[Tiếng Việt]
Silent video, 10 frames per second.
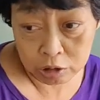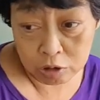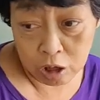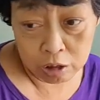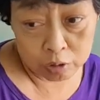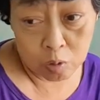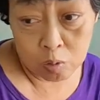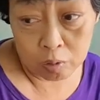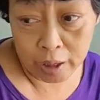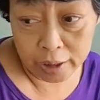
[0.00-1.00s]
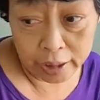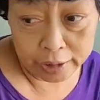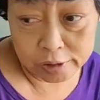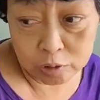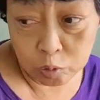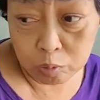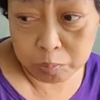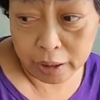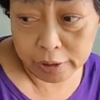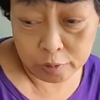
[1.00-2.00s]
trong nhỏ là đồ của hãng ấy cho tôi
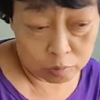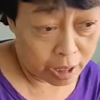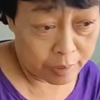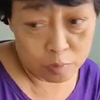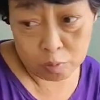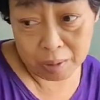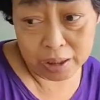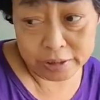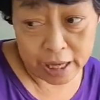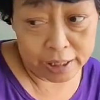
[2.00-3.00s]
không bao nhiêu tôi đem vô mấy cái